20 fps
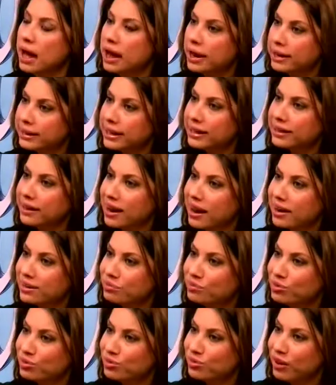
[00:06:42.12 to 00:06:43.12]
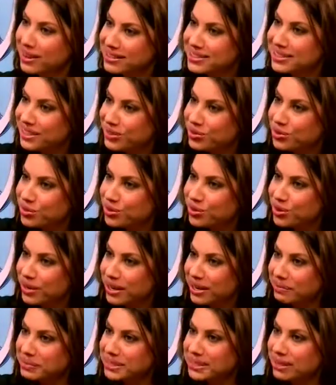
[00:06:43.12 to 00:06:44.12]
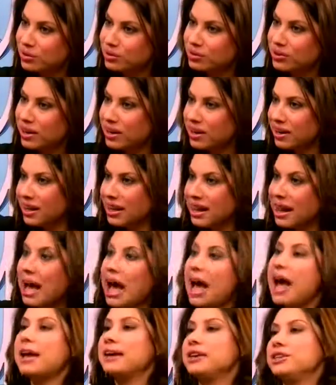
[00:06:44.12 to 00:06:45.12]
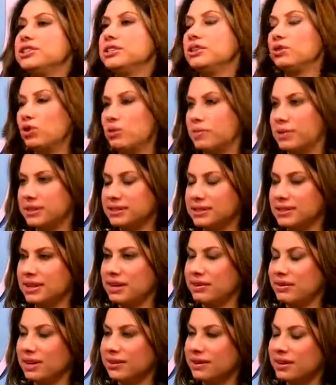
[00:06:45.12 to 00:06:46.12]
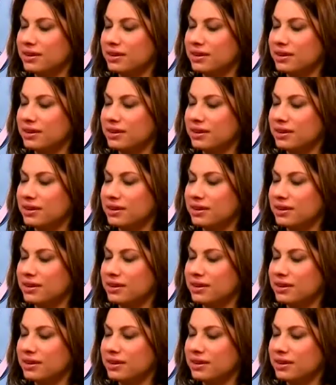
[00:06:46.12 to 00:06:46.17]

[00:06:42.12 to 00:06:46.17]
Erkeklerde bu fazlalık oluyor ya. Jinekomasti. Onlar... Ha, jinekomasti. Evet,